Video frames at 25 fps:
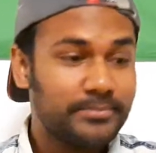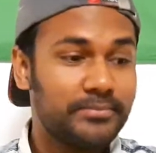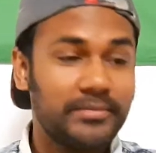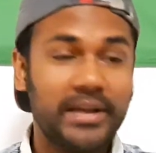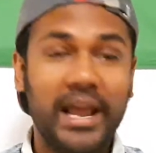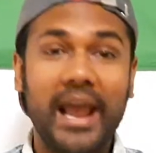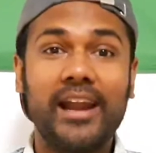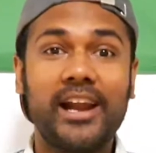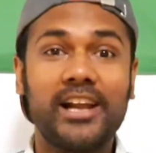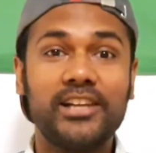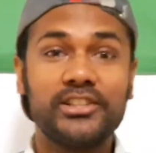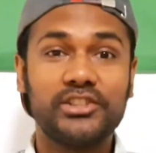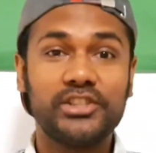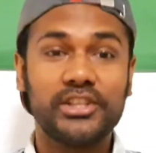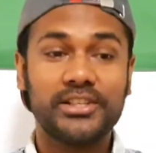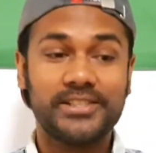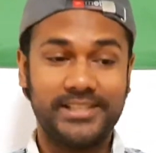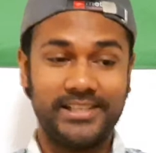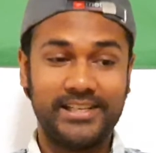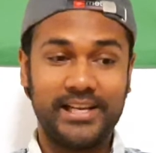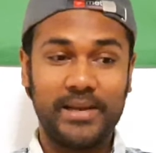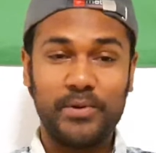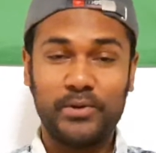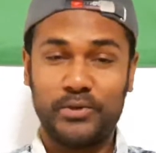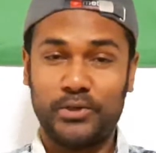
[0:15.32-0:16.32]

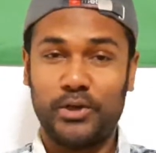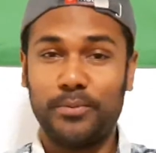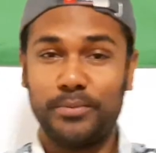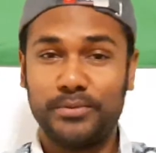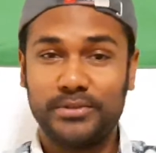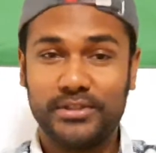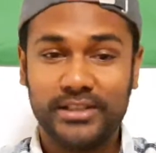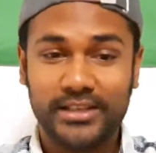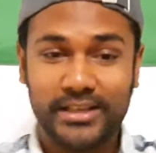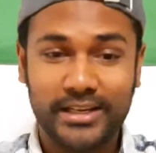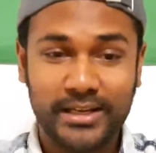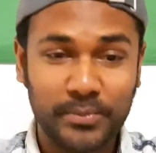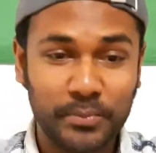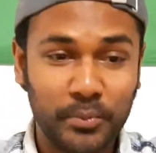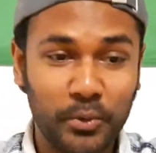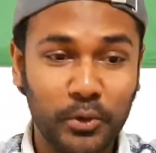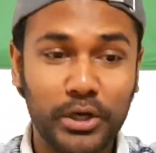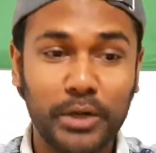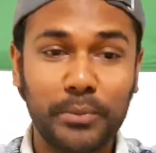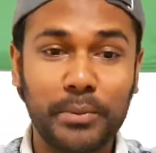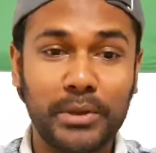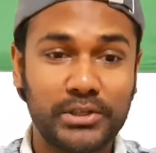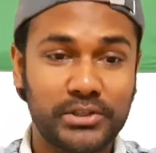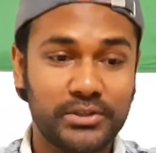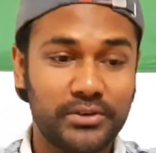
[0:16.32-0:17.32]
এনার্জেটিক এবং সবচেয়ে
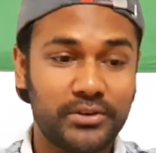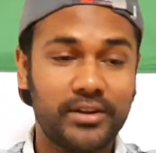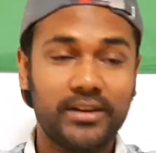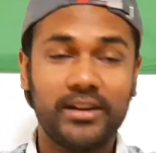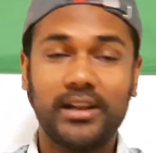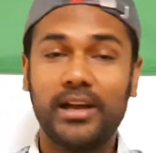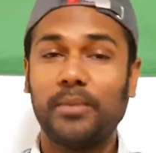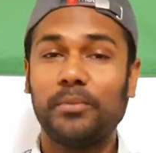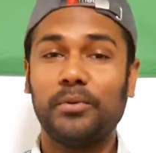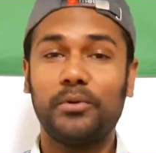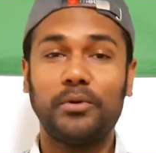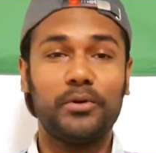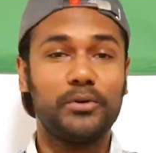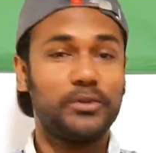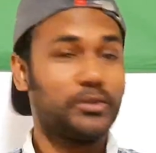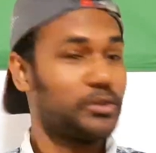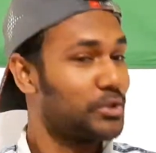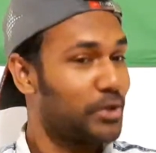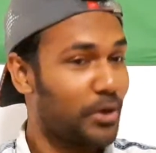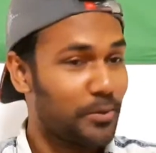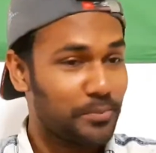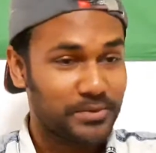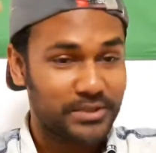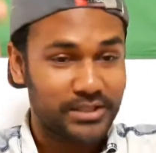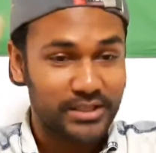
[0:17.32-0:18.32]
মোটিভেশনাল এবং
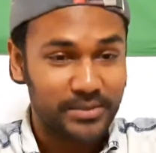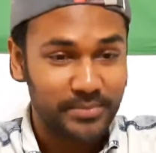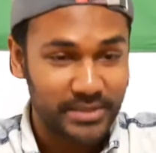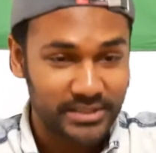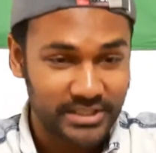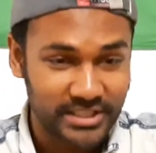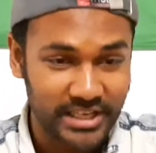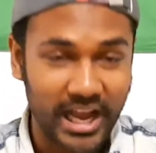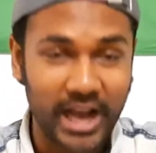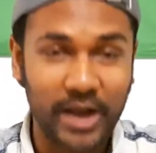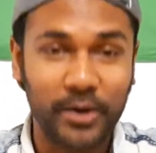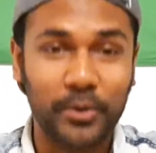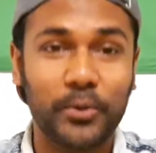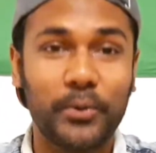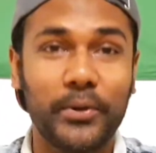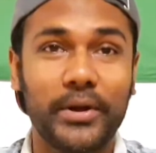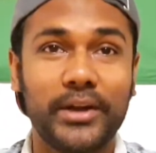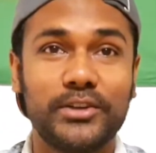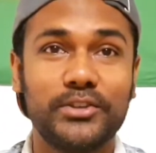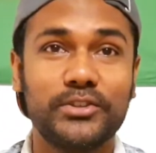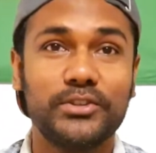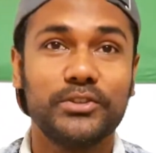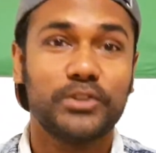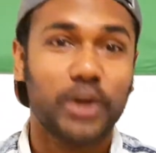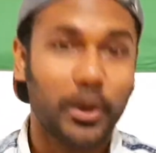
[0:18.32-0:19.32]
সবচেয়ে বেশি আগ্রহের
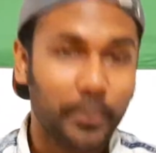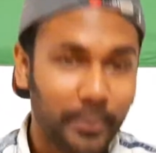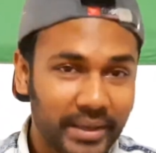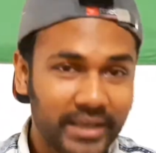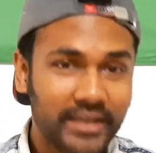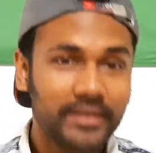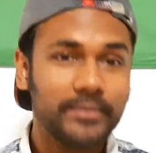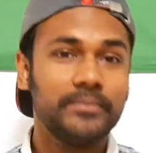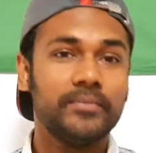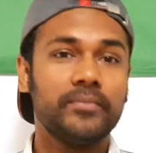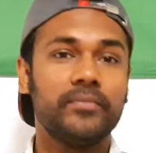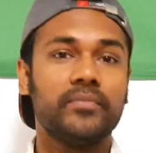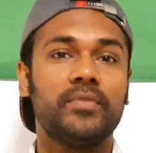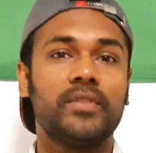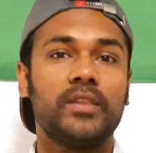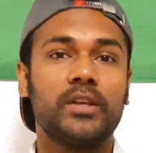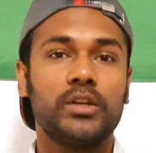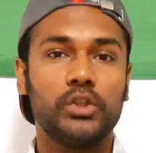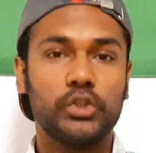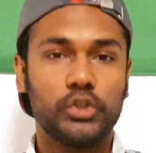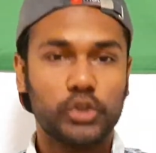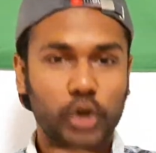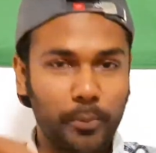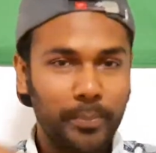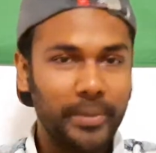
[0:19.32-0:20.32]
টপিক
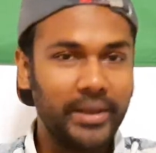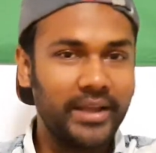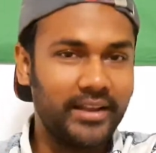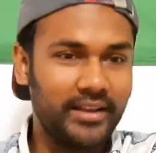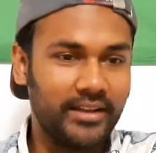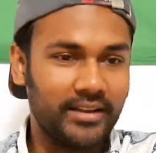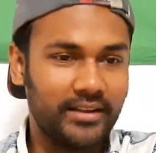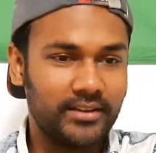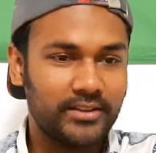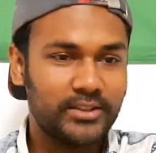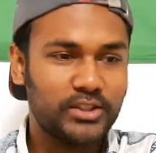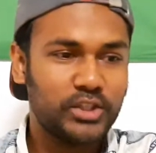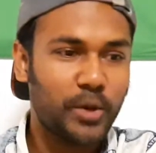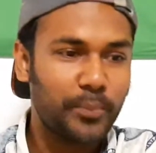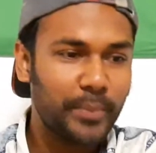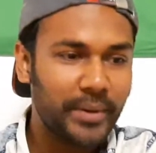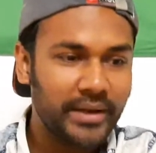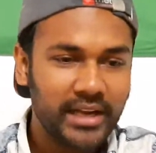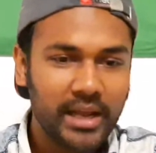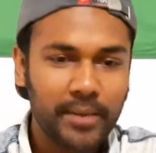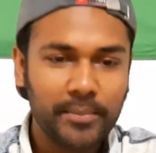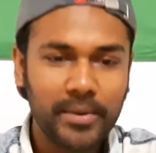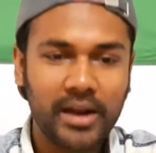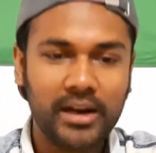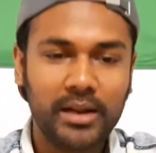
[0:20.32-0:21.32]
শপিং শপিং
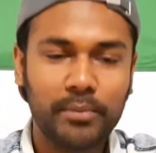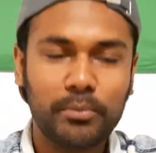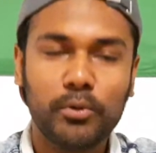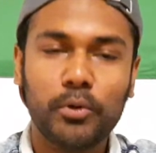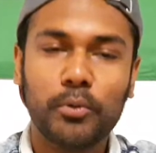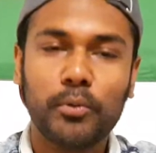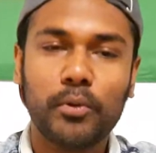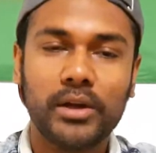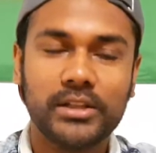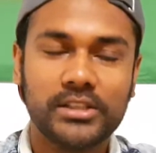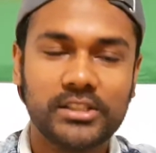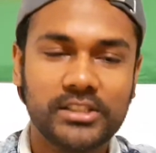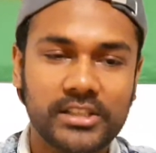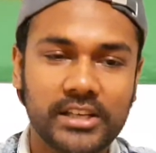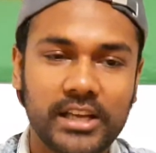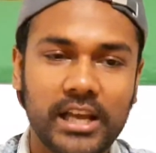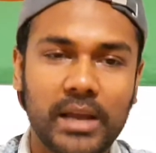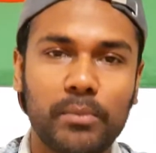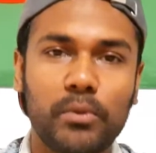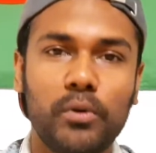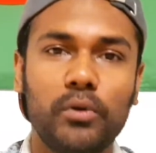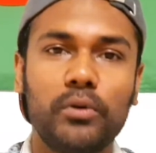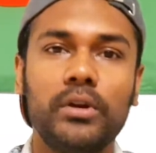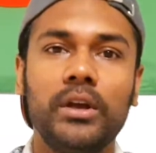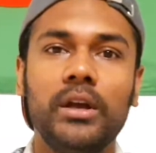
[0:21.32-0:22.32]
নিয়ে আমরা আলাপ করবো আজকে
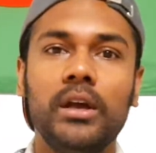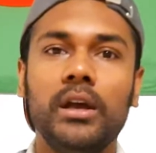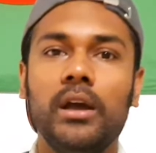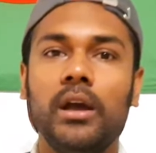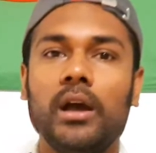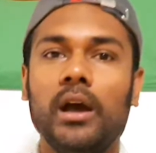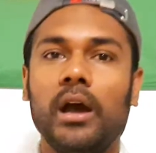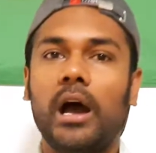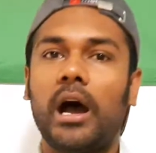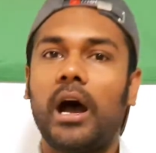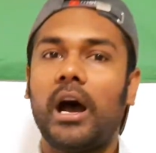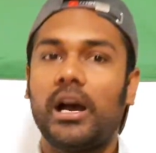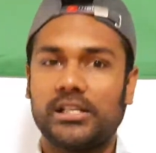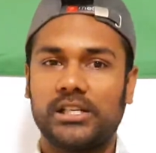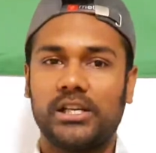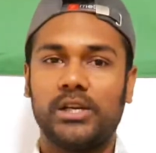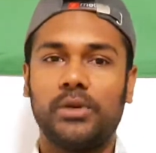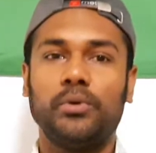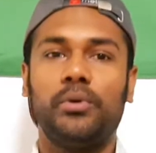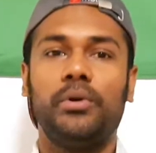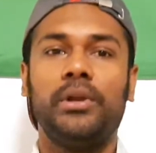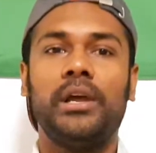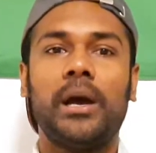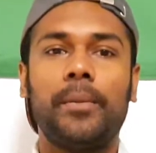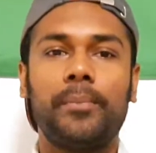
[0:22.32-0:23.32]
এবং আশা
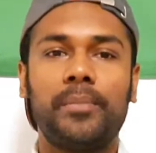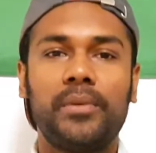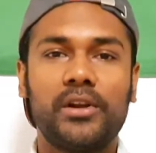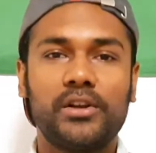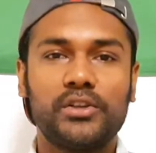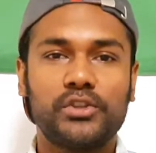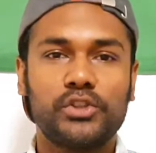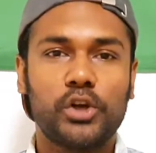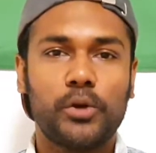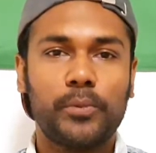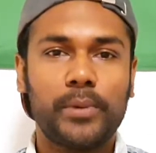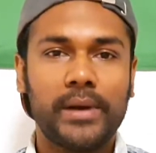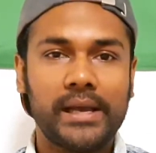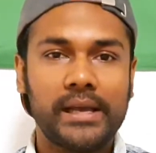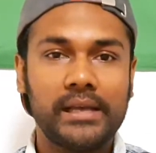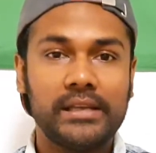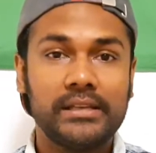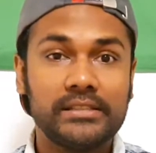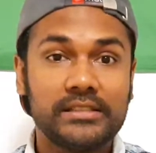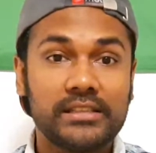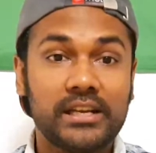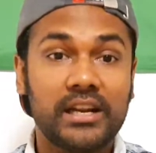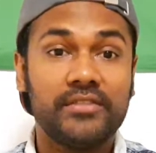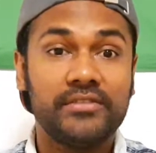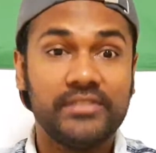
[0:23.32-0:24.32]
করি আপনারা সবাই
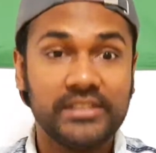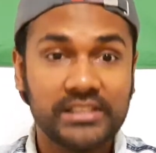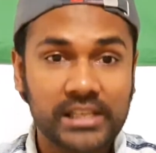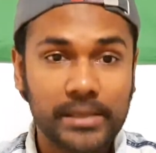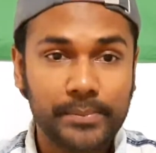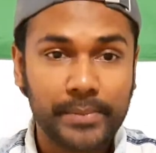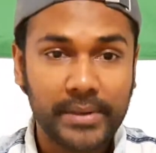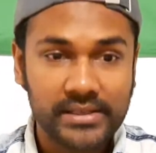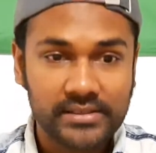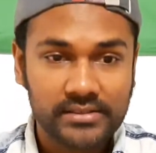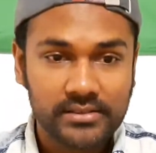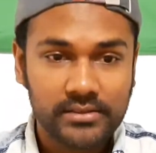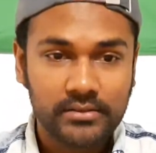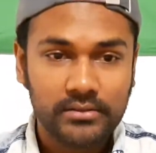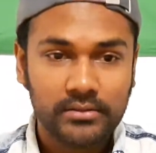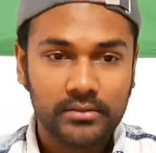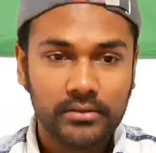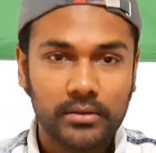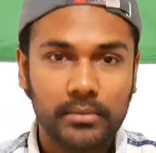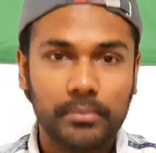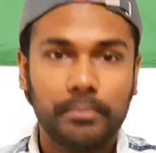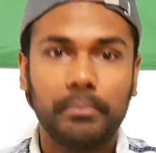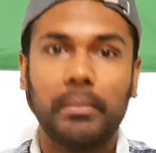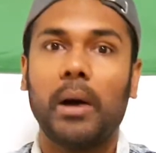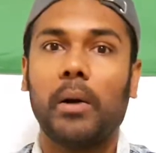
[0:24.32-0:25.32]
যারা ভিসা পাইছেন
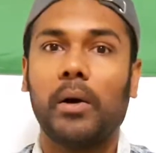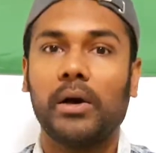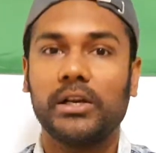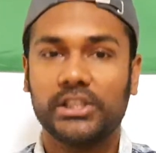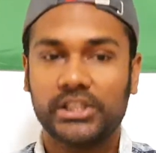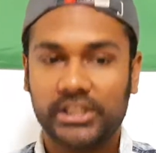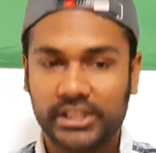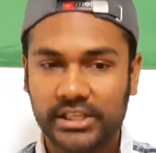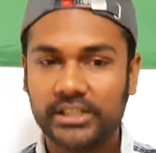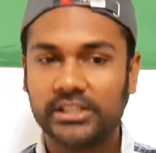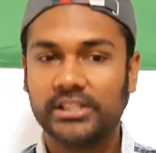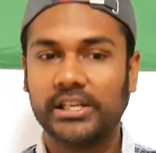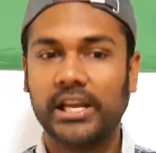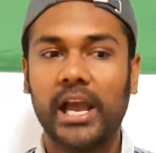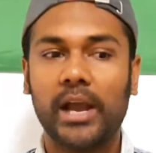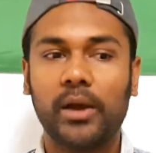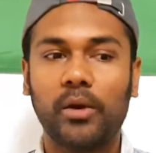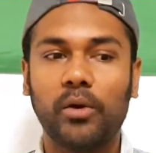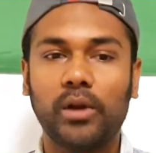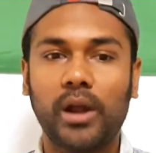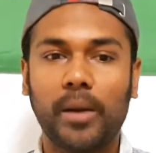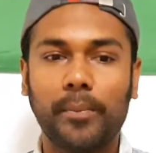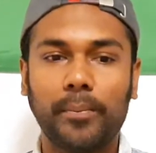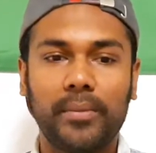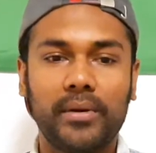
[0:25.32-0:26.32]
পাওয়া শেষ
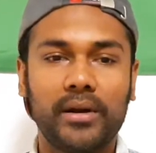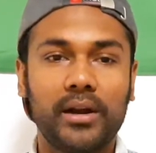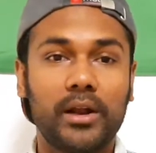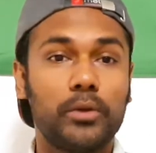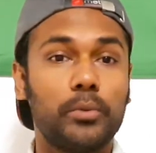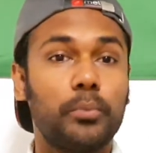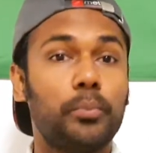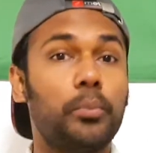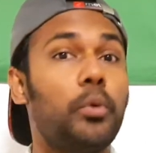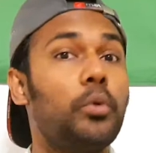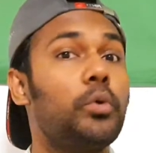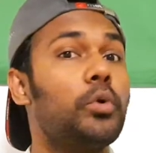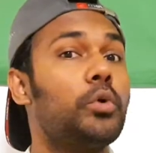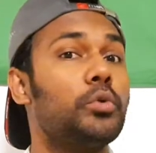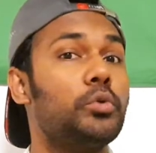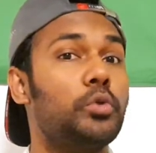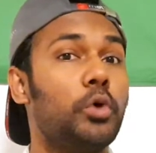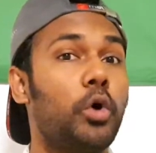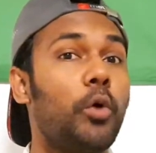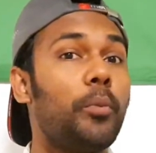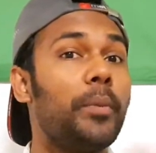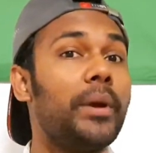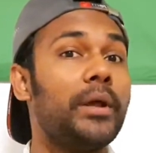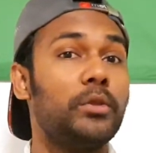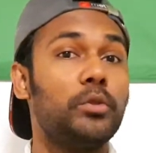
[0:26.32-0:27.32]
এখন আপনারা পুরো
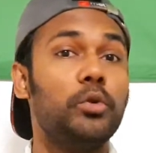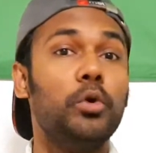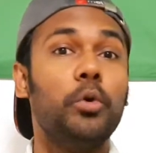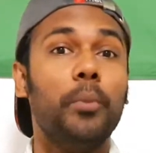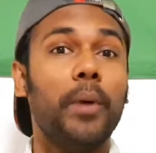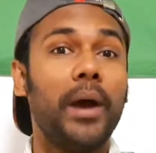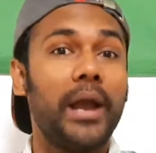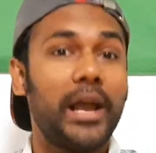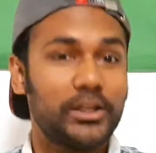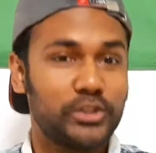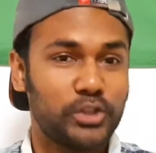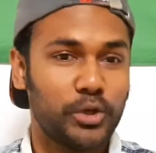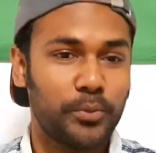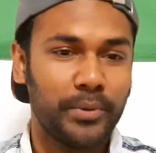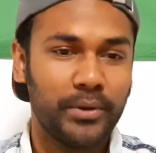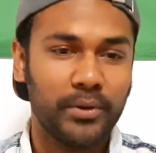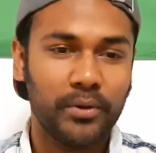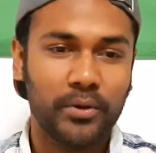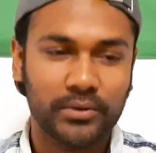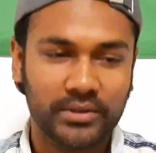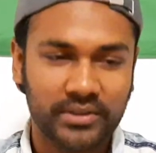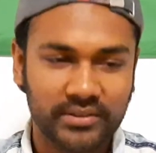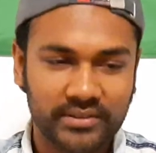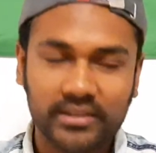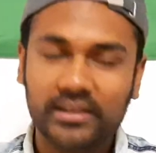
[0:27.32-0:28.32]
দমে ধুমাইয়া শপিং
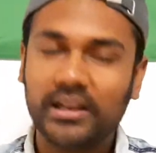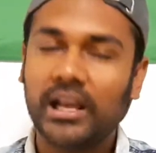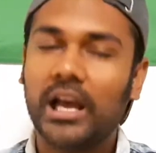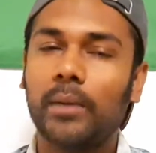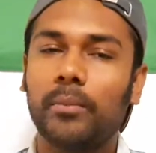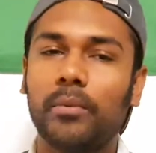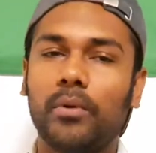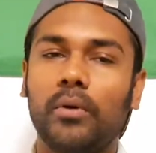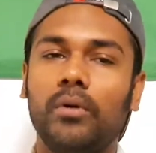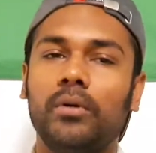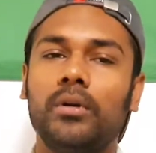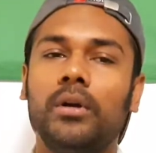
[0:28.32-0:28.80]
করতেছেন এবং